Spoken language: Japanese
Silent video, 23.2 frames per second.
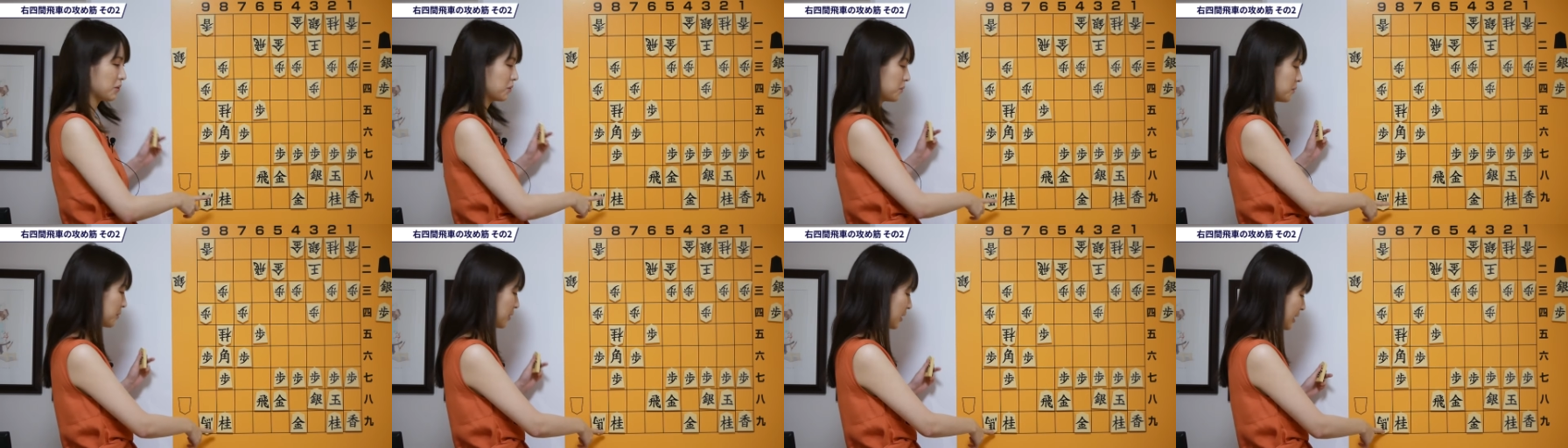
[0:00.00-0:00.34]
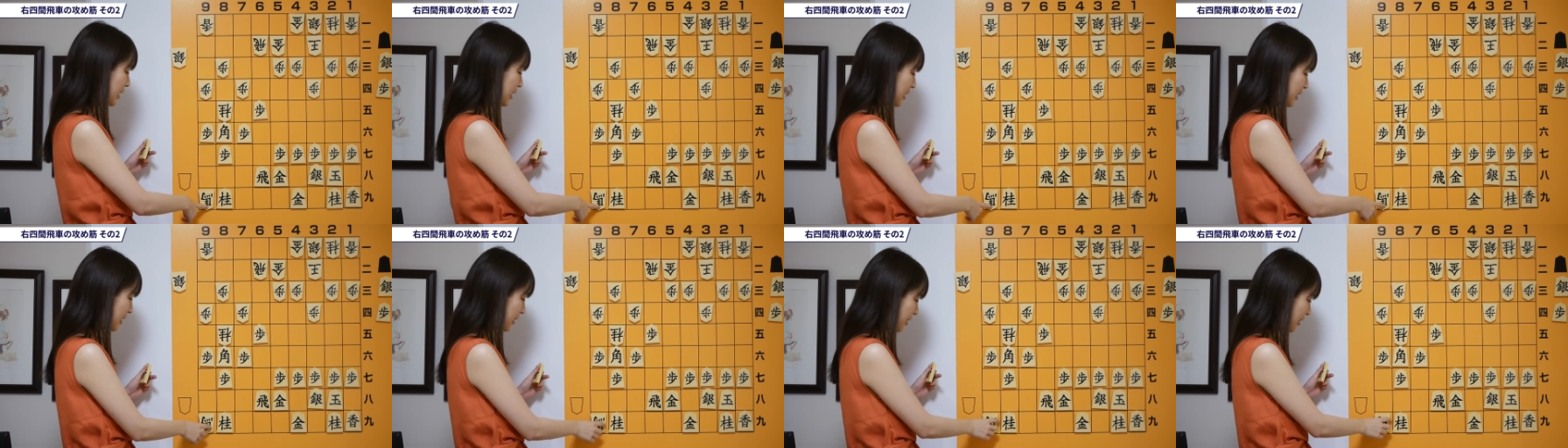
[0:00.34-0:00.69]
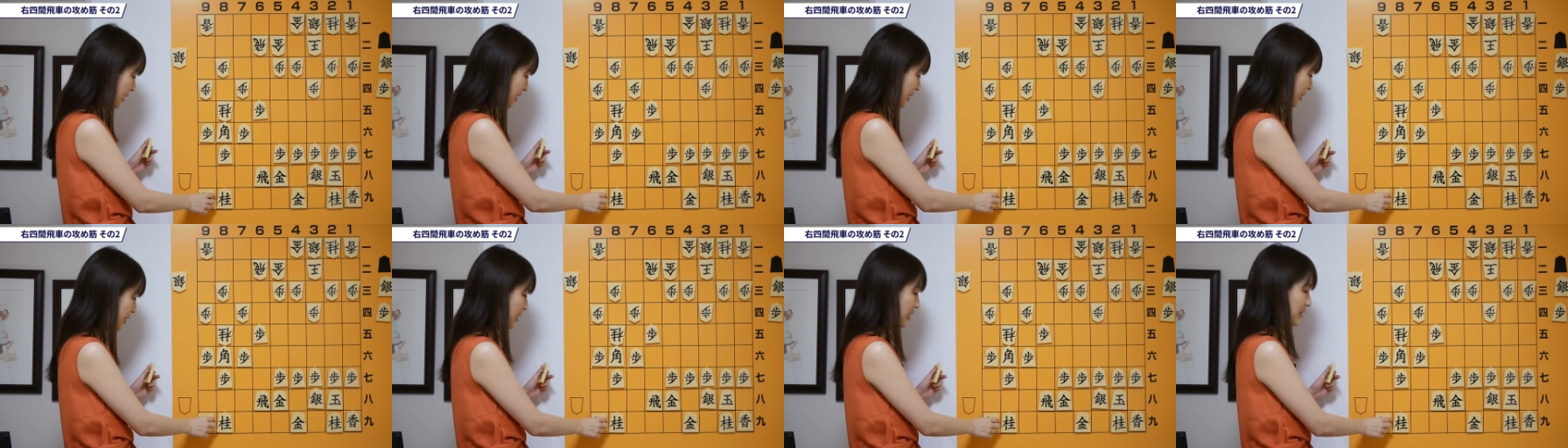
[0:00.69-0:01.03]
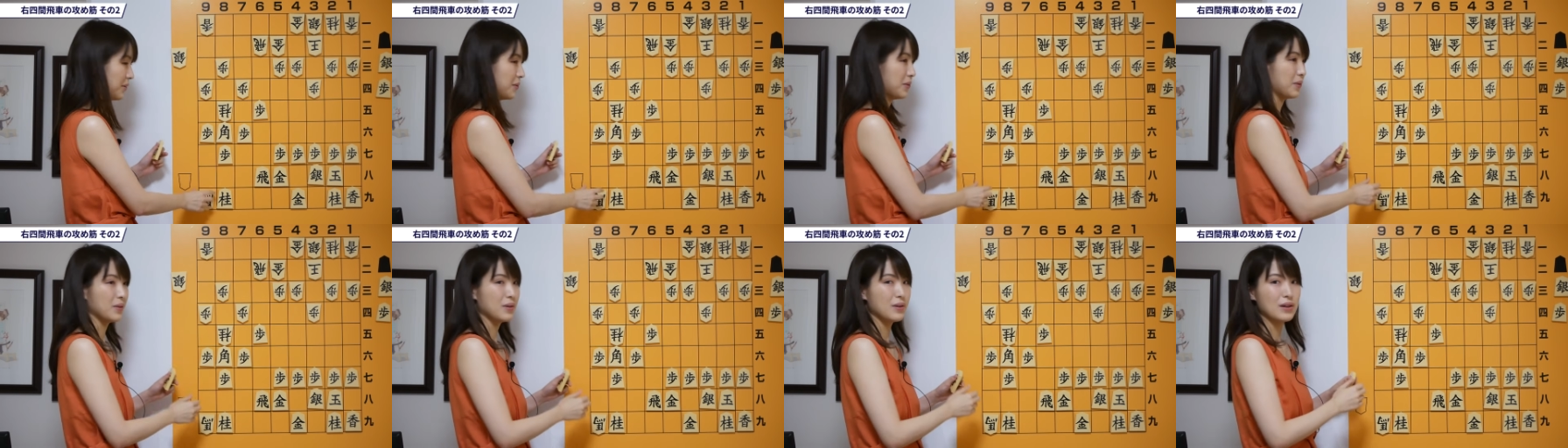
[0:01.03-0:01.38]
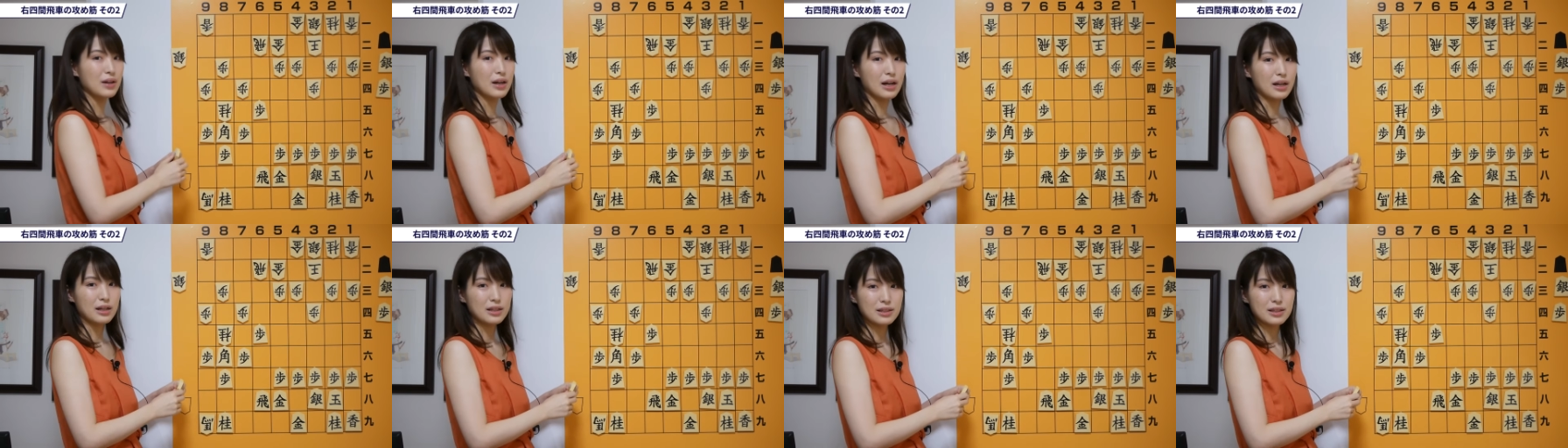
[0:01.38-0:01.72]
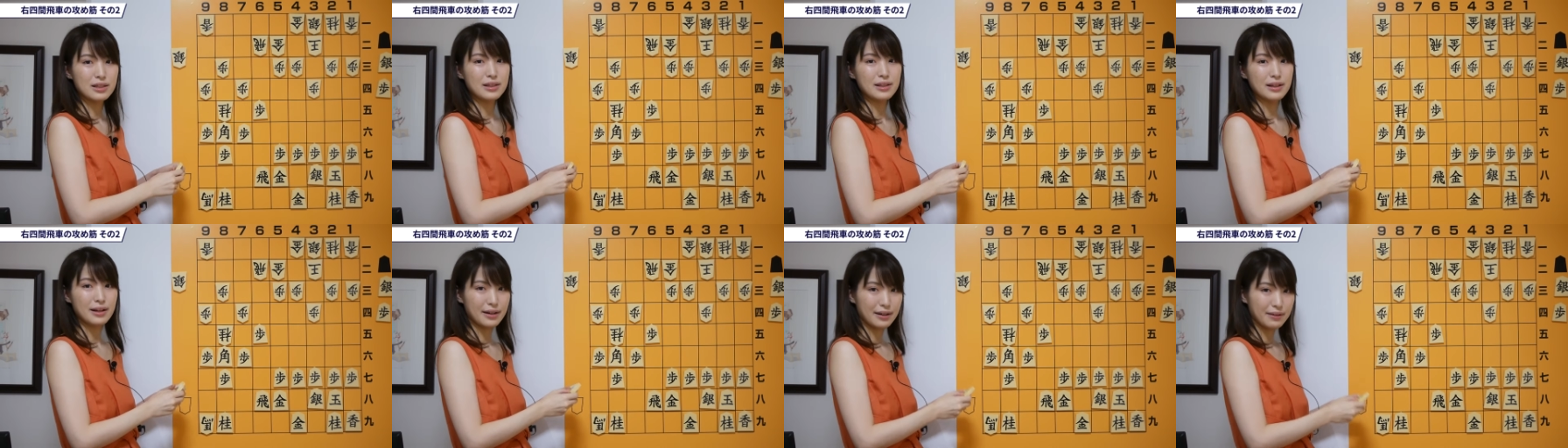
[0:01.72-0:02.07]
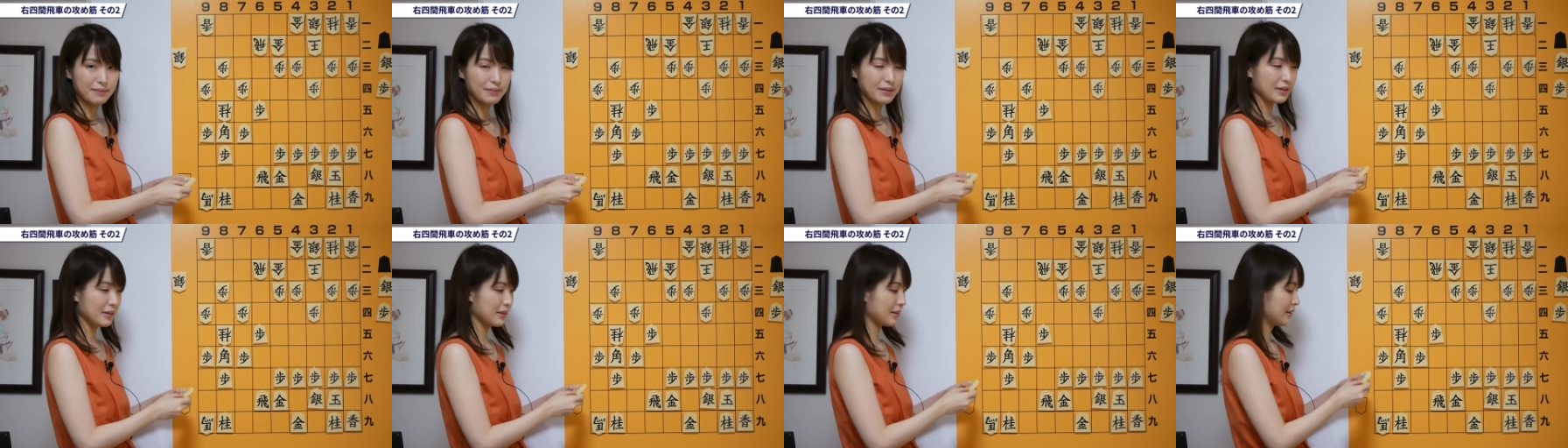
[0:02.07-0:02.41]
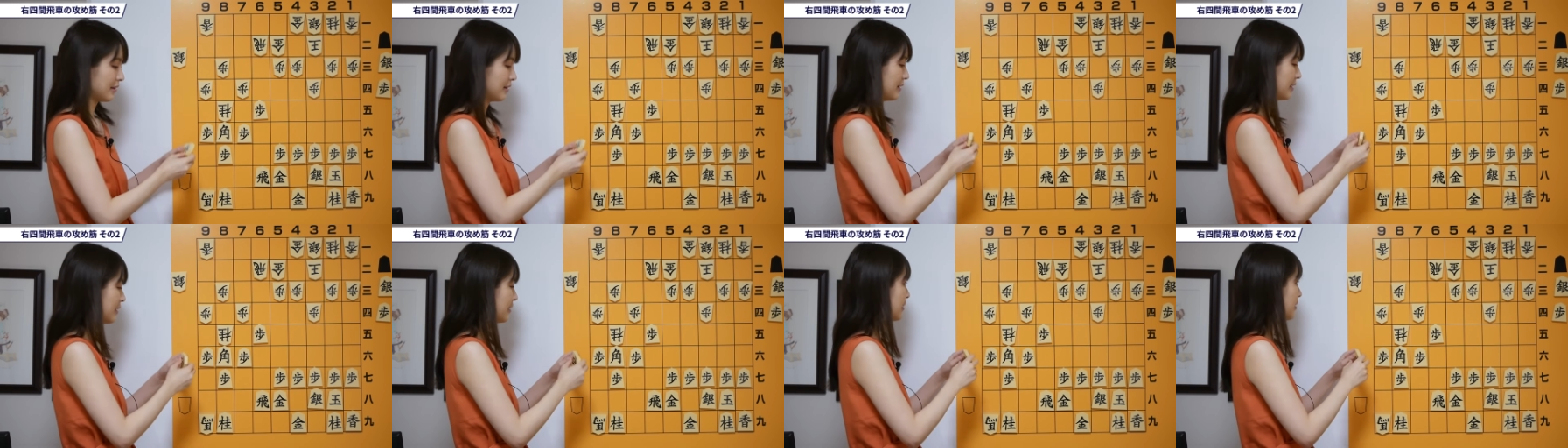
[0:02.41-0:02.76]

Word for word: 取られちゃったっていう感じになります。